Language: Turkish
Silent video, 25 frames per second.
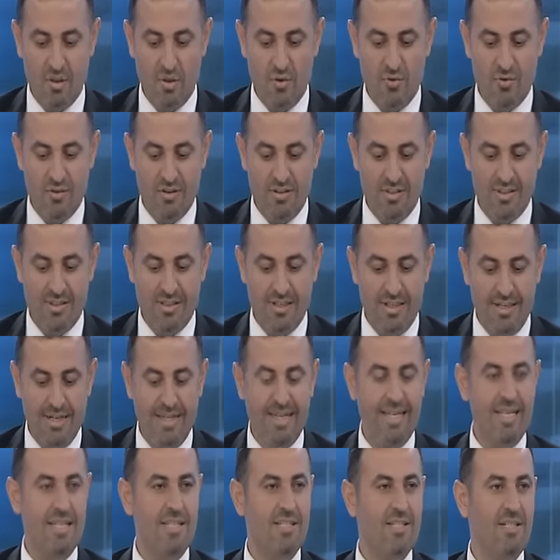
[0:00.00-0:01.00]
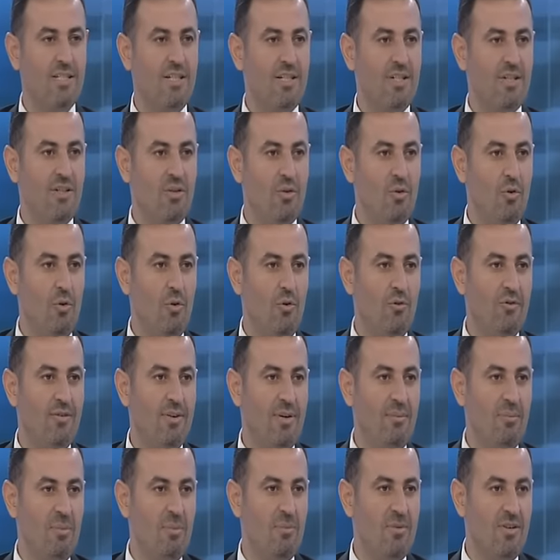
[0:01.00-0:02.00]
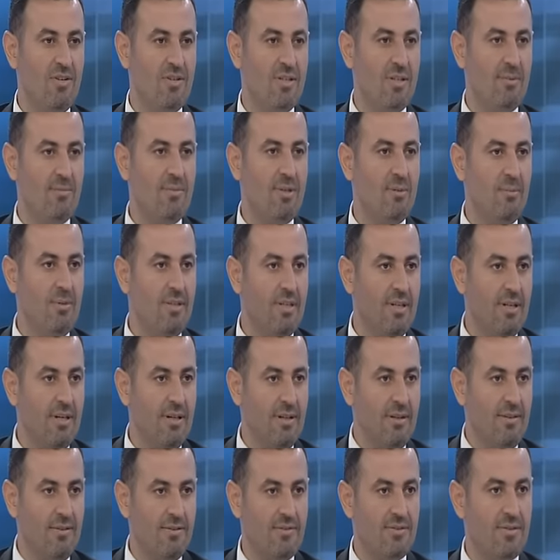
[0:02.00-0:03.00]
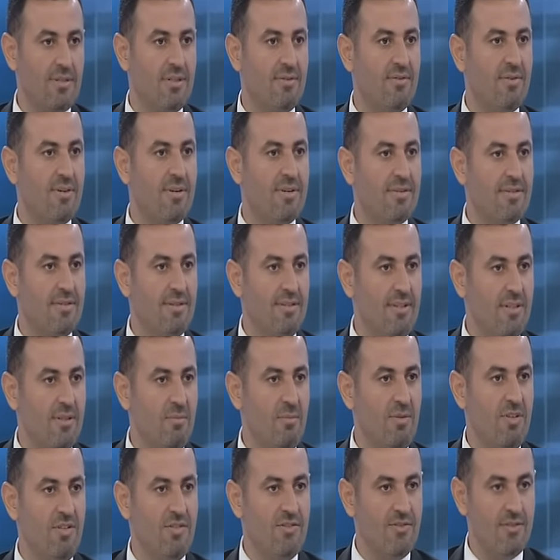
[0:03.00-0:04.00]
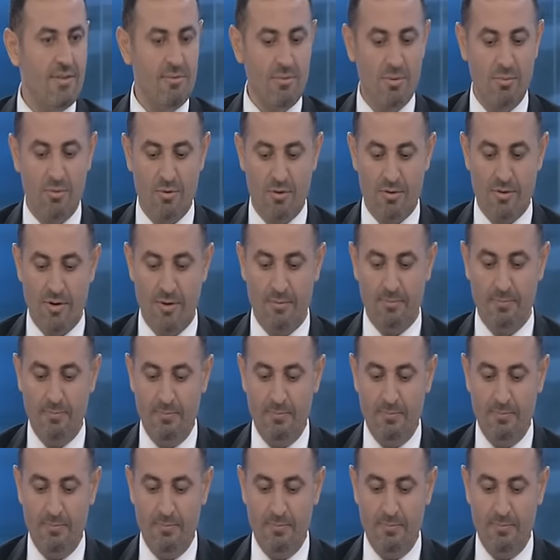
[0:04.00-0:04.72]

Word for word: öncelikle LYS 4'ten bir başlayalım. Tabii ki ayrıntısına fazla girmeyeceğiz ama evet. burada